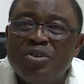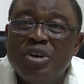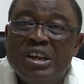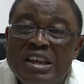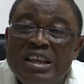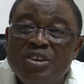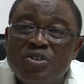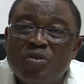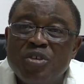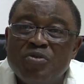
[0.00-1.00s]
e responder
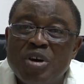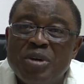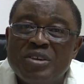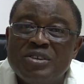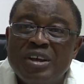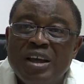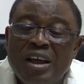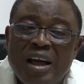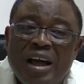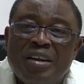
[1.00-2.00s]
às necessidades dos
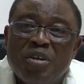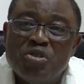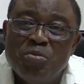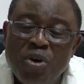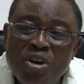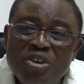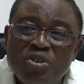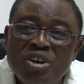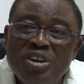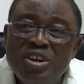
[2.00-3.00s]
agricultores. É
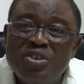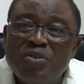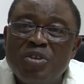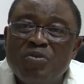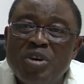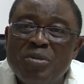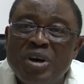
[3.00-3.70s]
muito importante.